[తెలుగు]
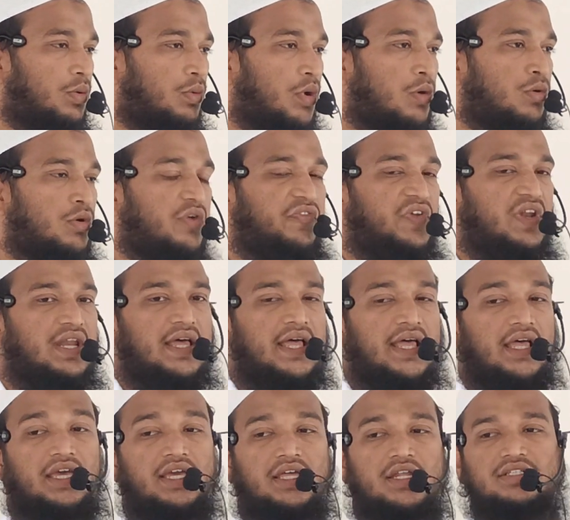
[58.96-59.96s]
వహువఫిల్
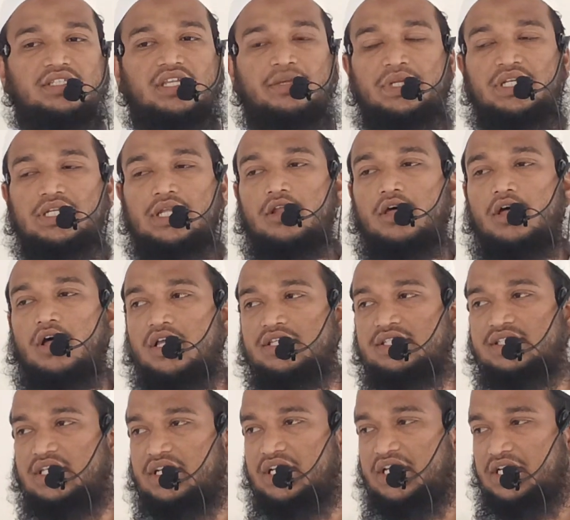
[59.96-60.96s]
ఆఖిరతి మినల్
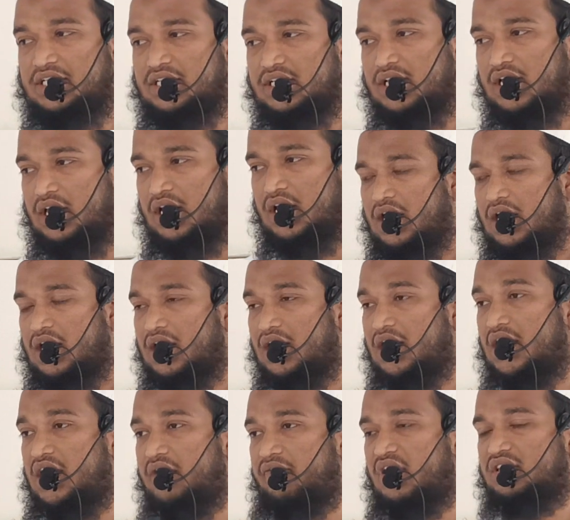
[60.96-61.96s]
ఖాసిరీన్
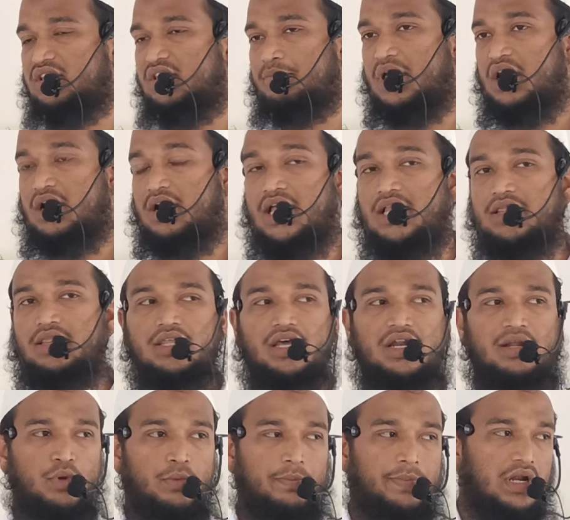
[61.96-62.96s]
అలాంటి వ్యక్తి
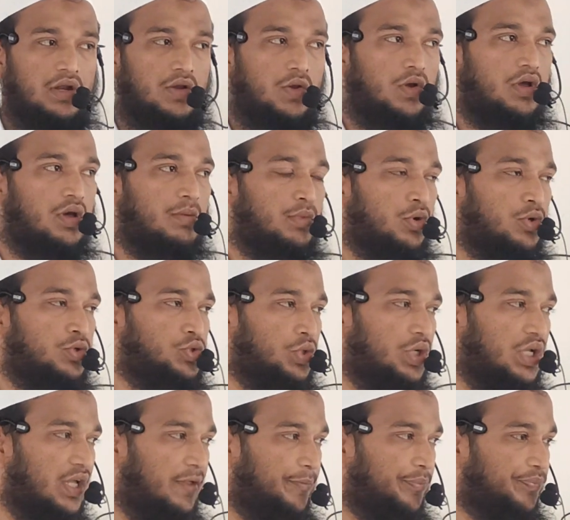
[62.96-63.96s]
మరణాంతరము పరలోకము
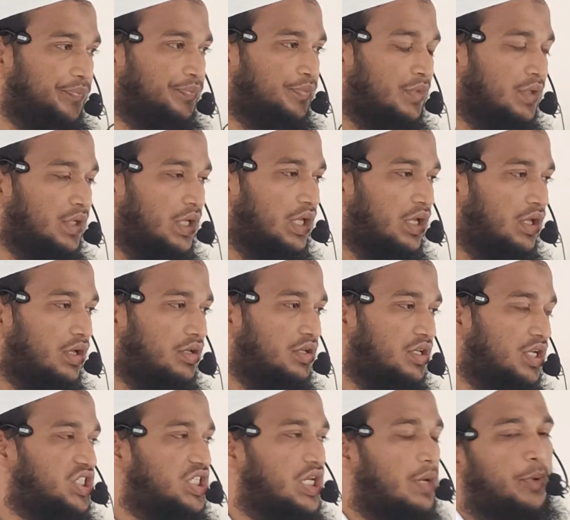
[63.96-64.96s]
రోజున
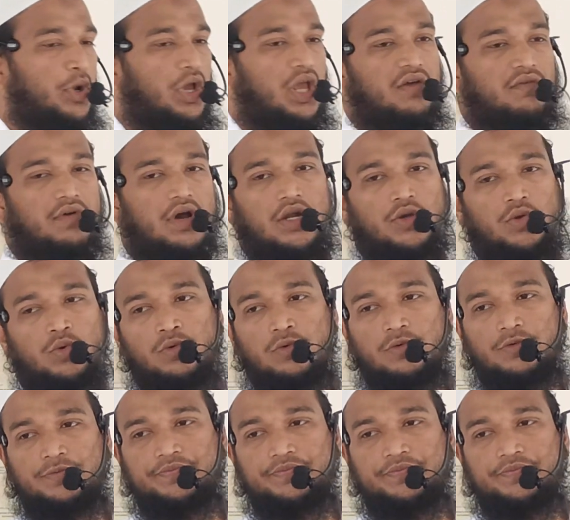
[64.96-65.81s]
నష్టపోయేవాడు